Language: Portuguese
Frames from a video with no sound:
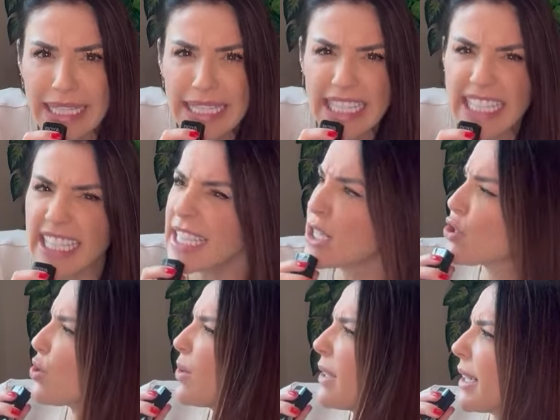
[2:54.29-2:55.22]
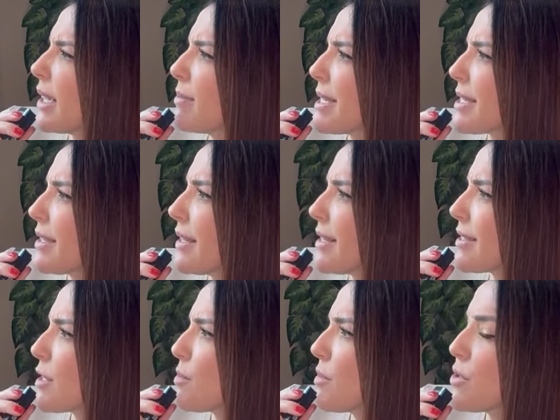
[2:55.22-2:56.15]
E isso na cabeça
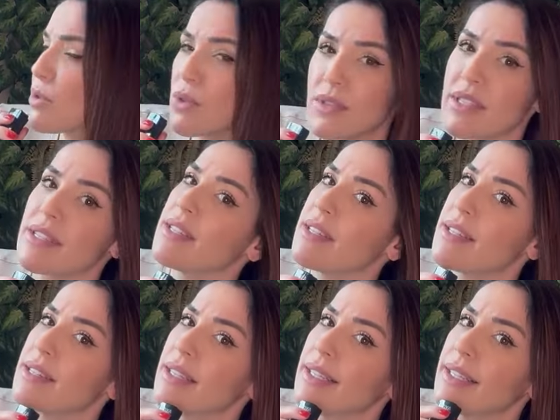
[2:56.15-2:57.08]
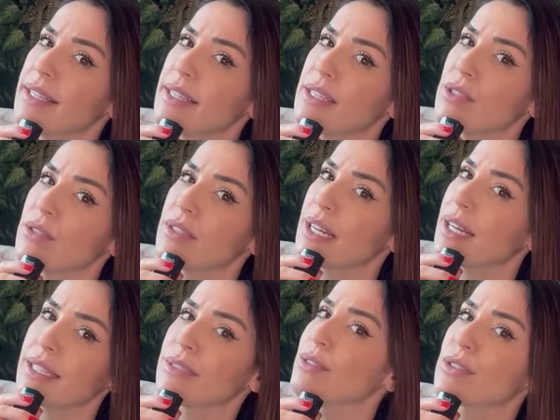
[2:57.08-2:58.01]
dessas pessoas, desses alecrins
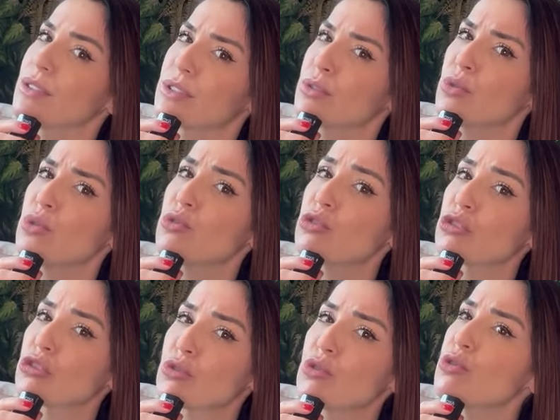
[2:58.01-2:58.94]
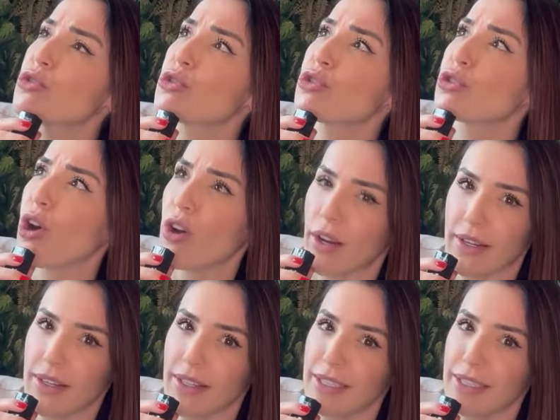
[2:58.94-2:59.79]
dourados, o os torna